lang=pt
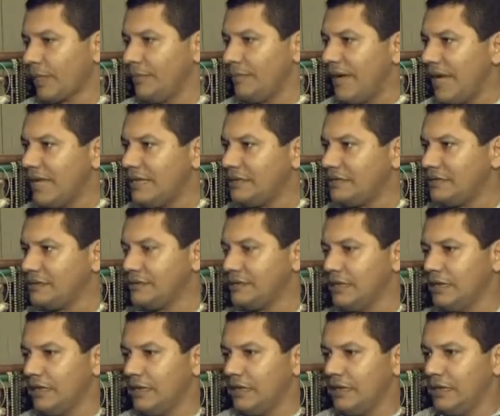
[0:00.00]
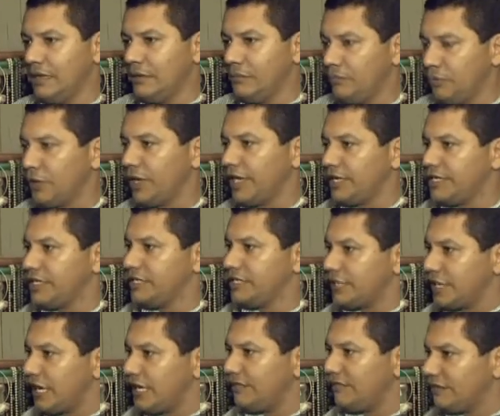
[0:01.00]
Mas porque a
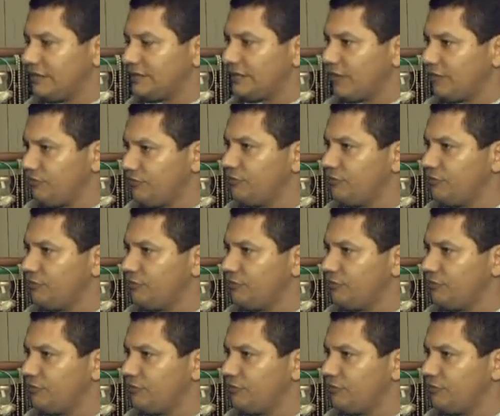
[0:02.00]
gente quer levantar